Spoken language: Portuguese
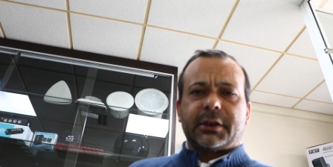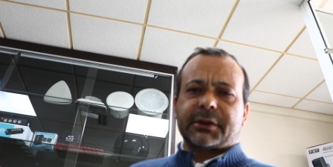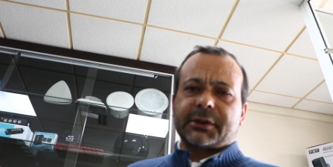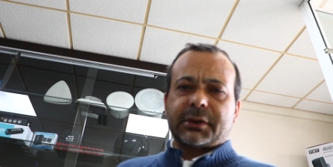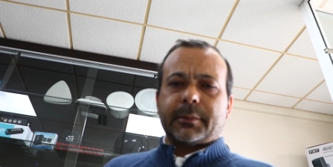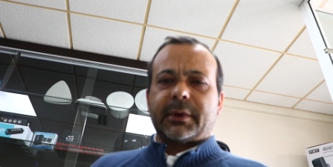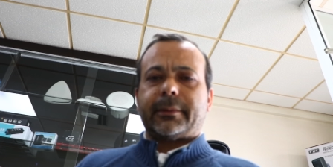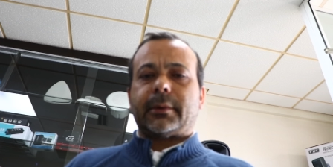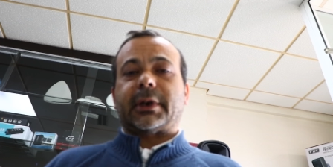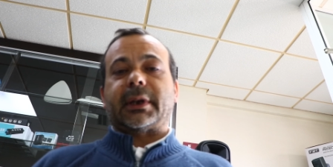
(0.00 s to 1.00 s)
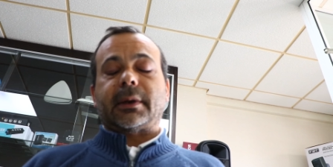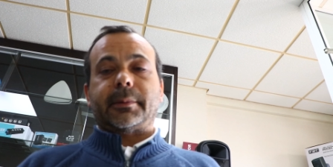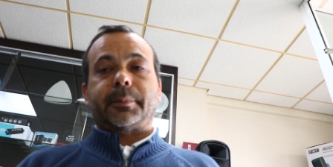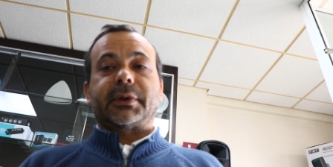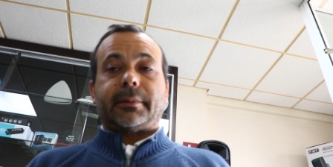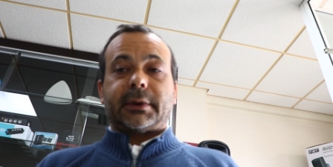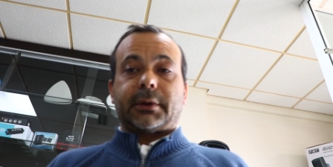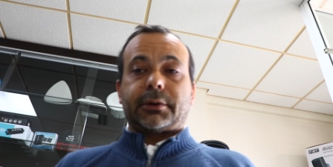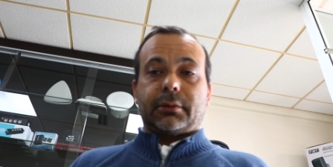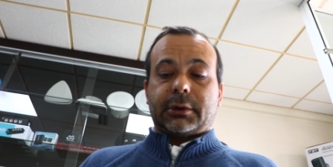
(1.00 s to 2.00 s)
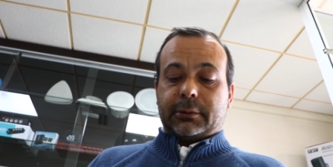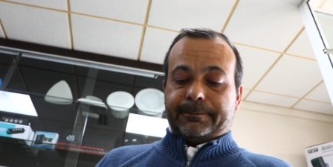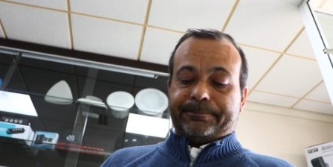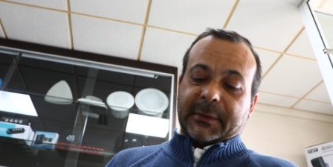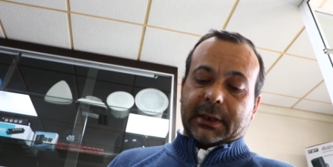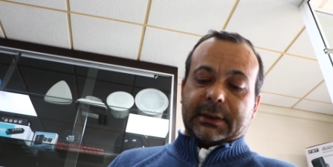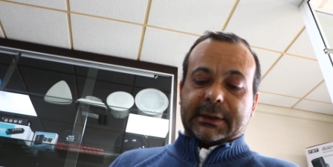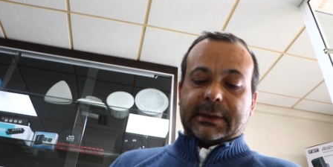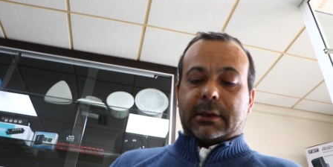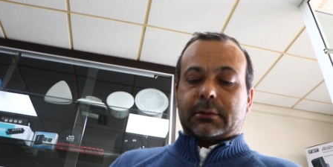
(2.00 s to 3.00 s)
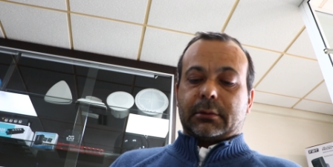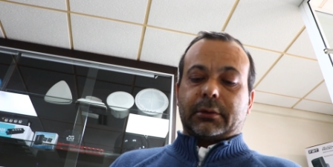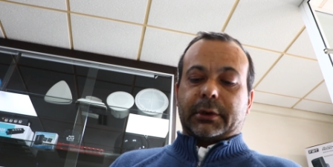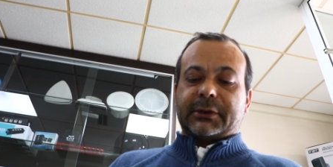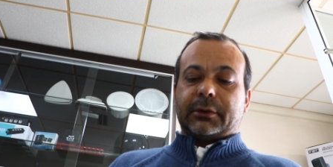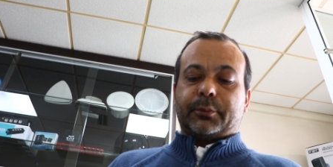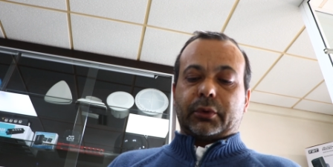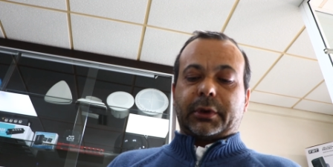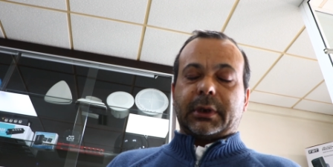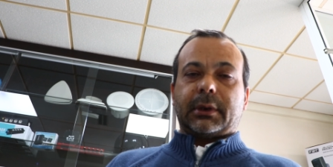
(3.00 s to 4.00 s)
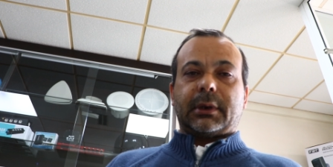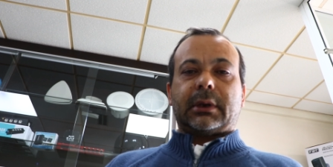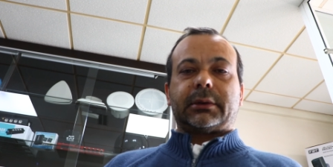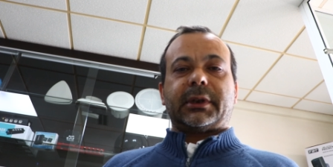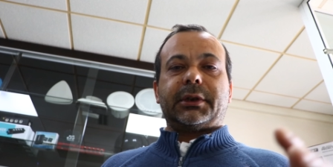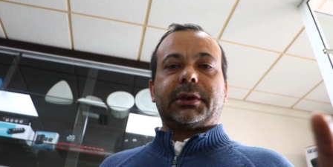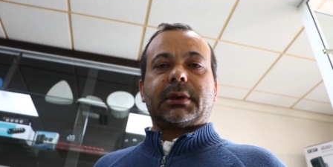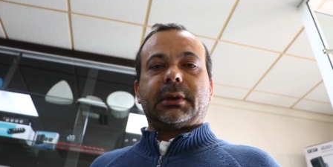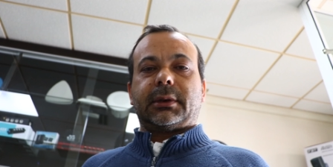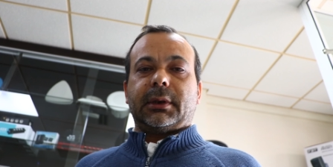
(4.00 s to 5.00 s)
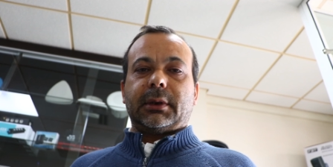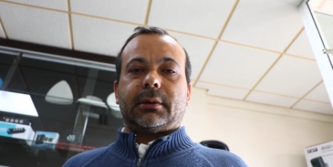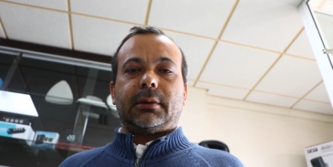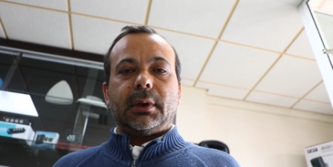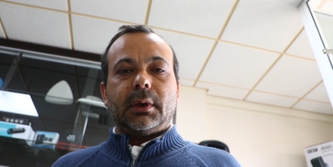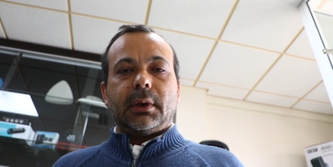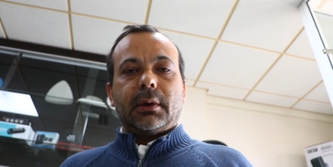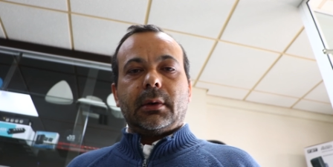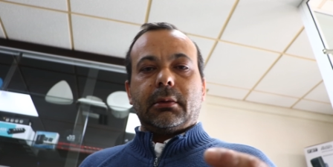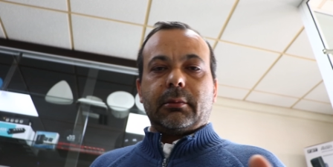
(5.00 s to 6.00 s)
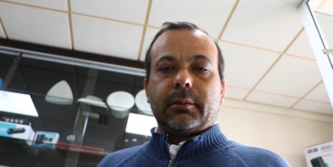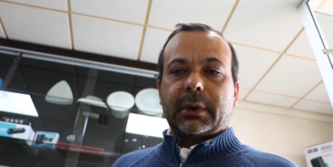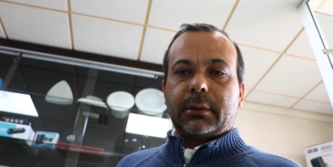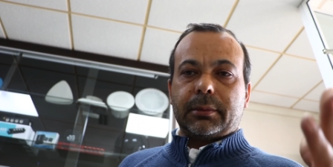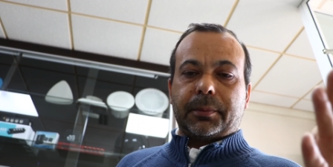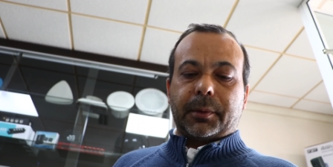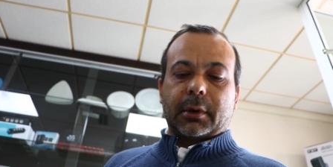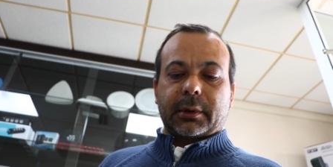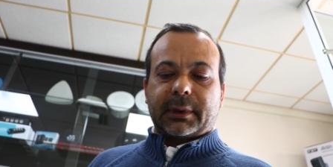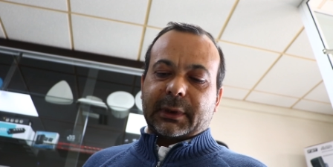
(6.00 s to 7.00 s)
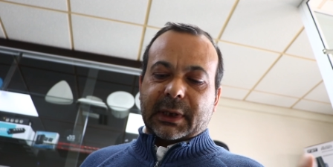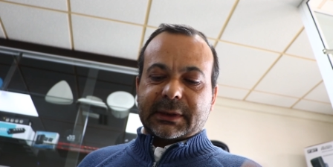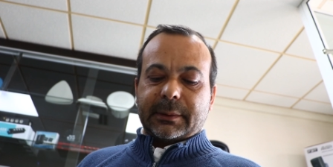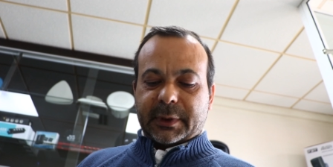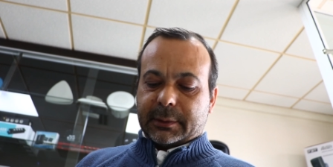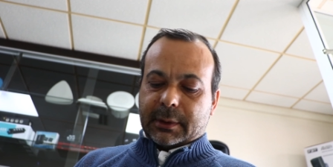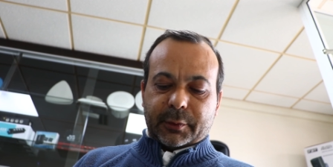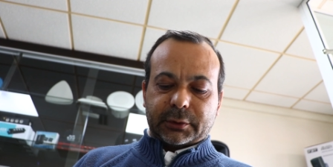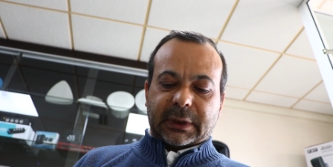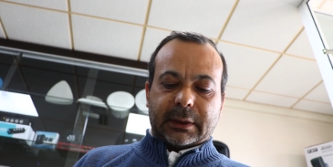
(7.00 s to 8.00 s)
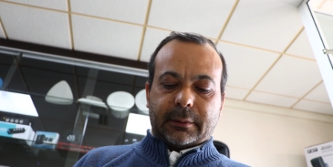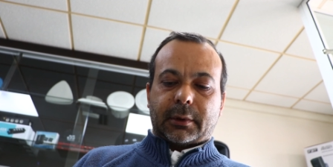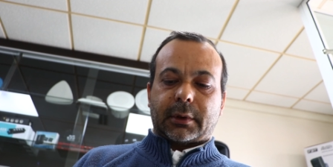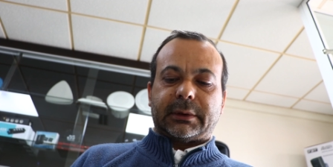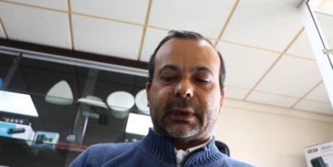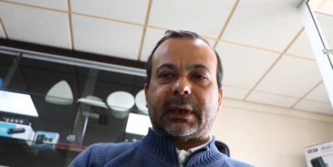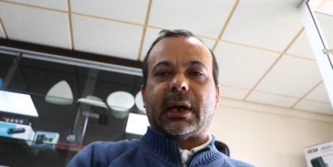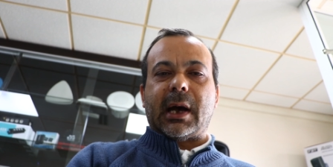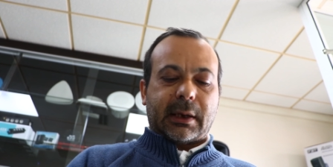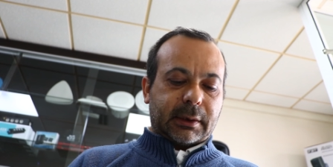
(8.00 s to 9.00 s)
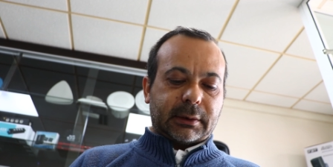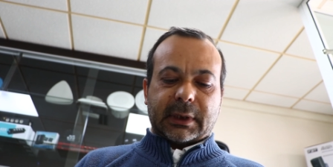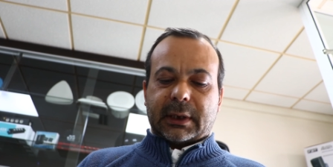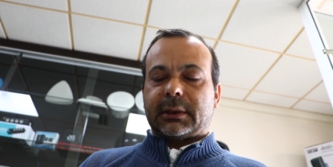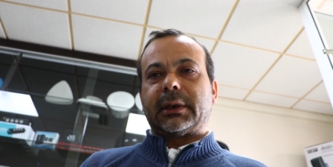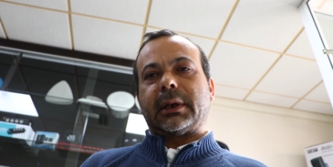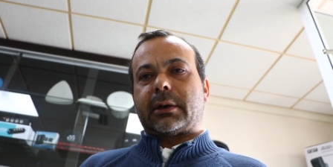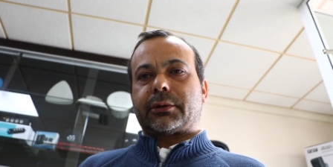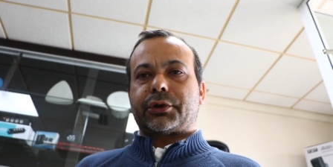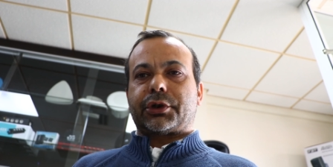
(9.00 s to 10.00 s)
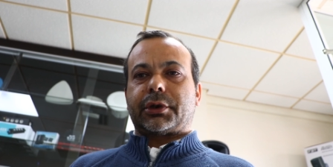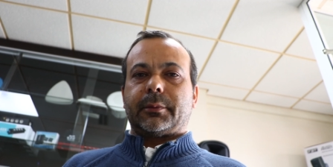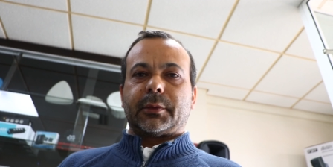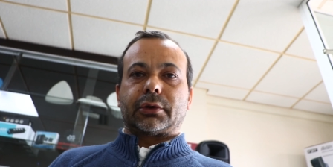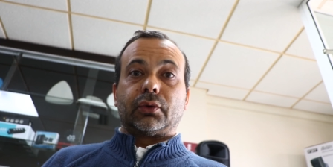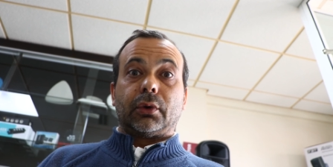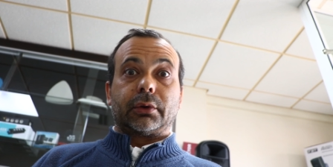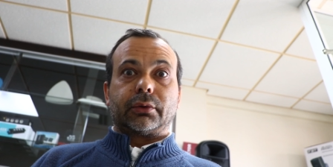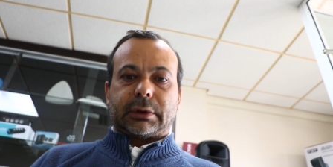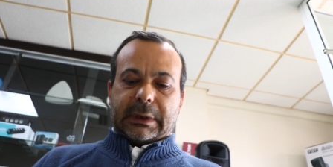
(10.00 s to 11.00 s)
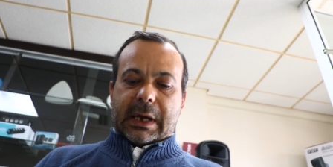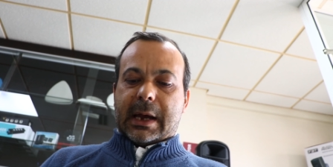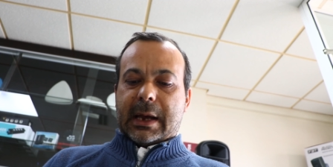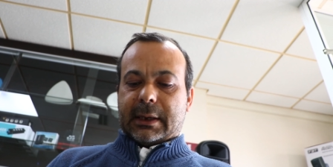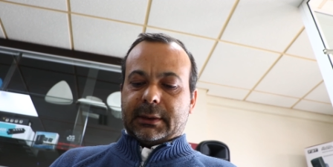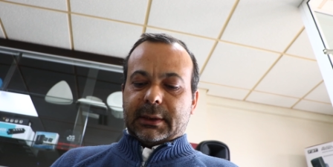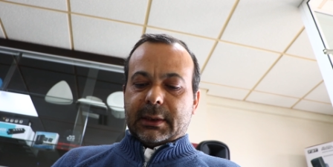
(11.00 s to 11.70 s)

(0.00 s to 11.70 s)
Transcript: Este sistema da Valqueira acaba por ser vantajoso em relação à concorrência, porque não tens que ter uma borda e estar sempre a montar a borda na rack, estar a ligar os sistemas todos lá